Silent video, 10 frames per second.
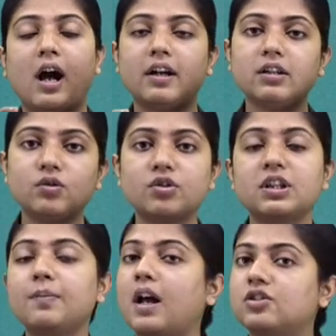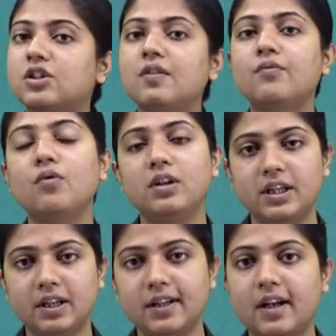अगर दो शीप अच्छी वूल
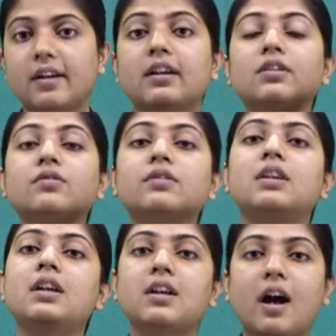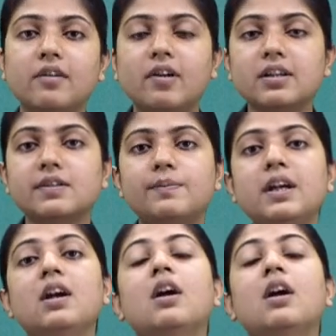यील्ड कर रहे हैं तो उनके यंग वंस भी